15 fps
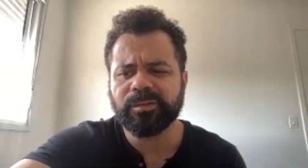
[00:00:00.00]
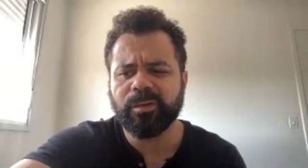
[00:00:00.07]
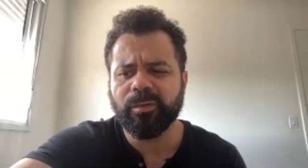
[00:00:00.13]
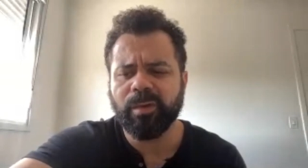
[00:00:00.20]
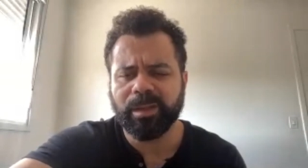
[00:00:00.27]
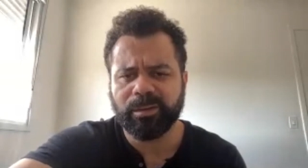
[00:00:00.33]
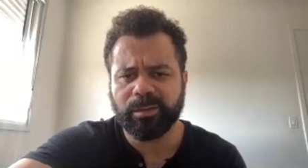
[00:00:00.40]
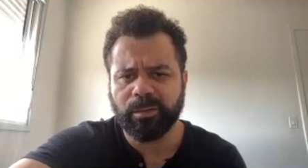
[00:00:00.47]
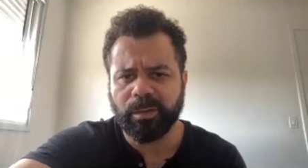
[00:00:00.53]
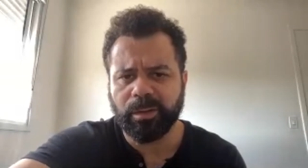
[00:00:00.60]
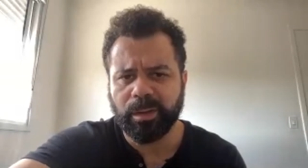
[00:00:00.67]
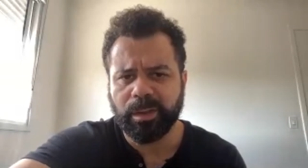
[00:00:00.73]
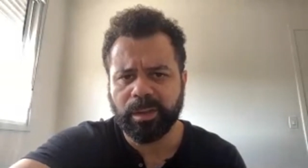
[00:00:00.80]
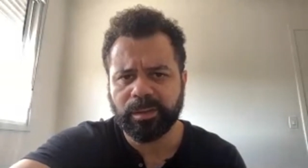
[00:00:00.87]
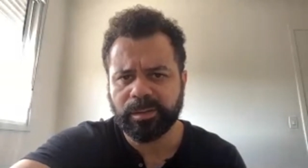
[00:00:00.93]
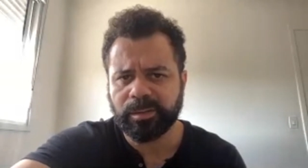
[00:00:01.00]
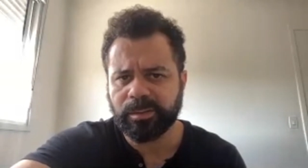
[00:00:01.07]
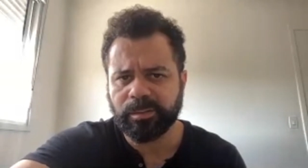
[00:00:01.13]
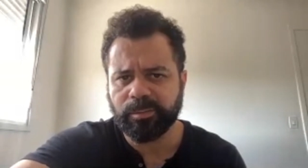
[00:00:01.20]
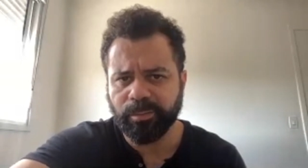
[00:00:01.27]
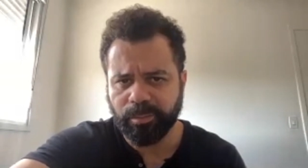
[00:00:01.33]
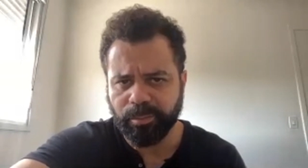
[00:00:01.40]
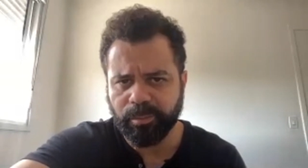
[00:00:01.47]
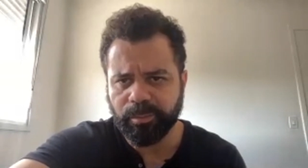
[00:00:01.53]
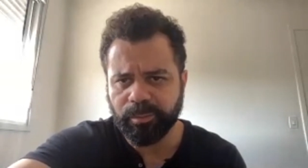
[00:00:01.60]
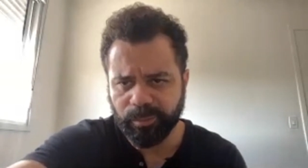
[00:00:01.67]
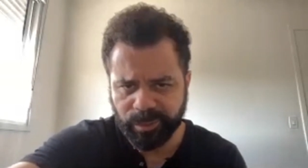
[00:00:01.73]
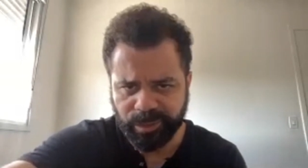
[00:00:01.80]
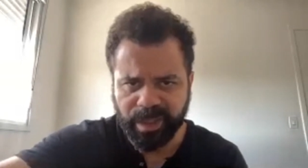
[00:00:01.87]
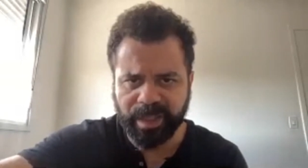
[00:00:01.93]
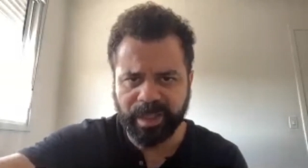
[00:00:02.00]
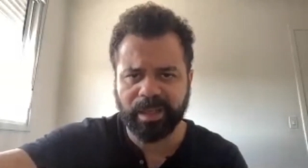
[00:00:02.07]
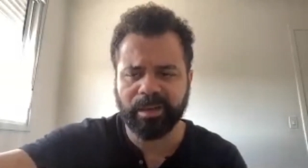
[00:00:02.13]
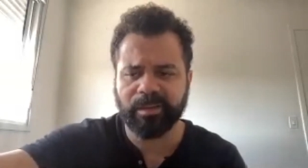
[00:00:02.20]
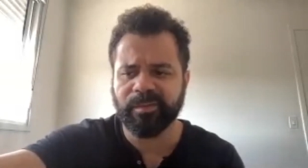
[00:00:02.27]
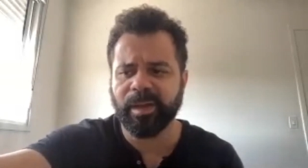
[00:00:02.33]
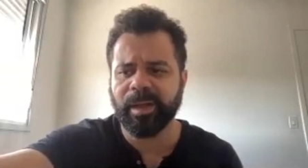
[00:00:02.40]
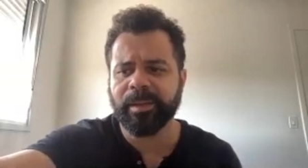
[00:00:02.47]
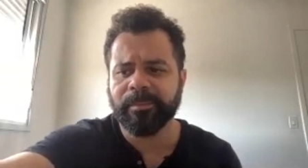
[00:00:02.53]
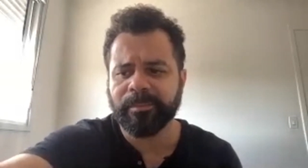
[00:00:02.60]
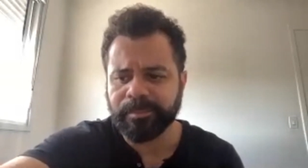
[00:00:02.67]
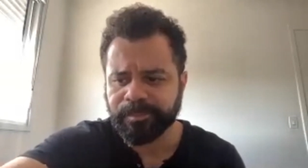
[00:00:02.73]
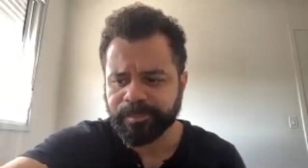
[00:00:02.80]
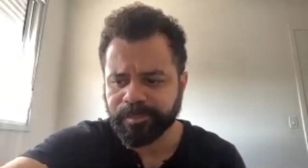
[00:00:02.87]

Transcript: ou quatro horas no dia que ela vai